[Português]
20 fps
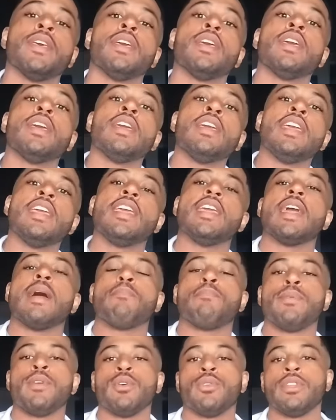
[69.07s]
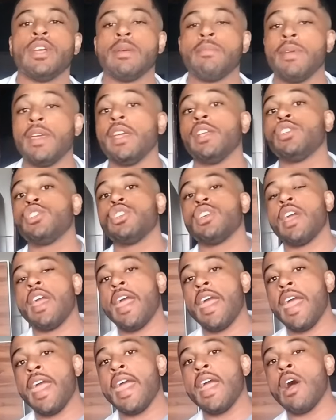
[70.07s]
E a piodermite
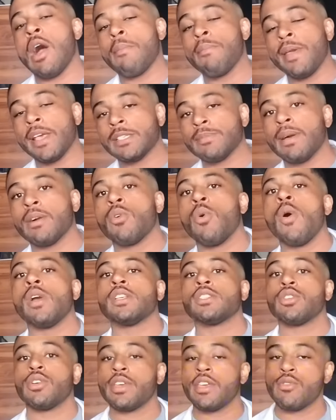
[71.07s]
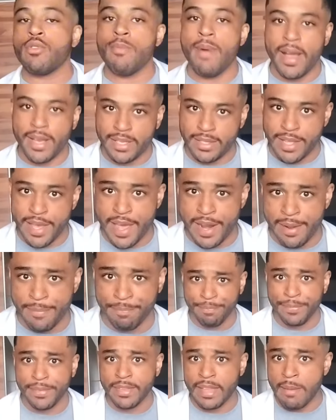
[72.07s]
é a mesma coisa, só que com bactéria,
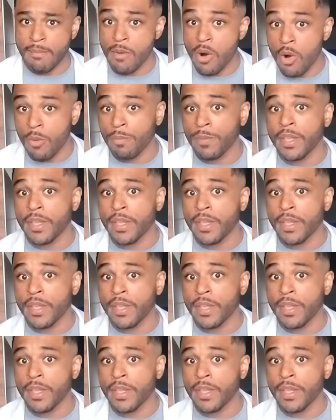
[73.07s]
tá bom?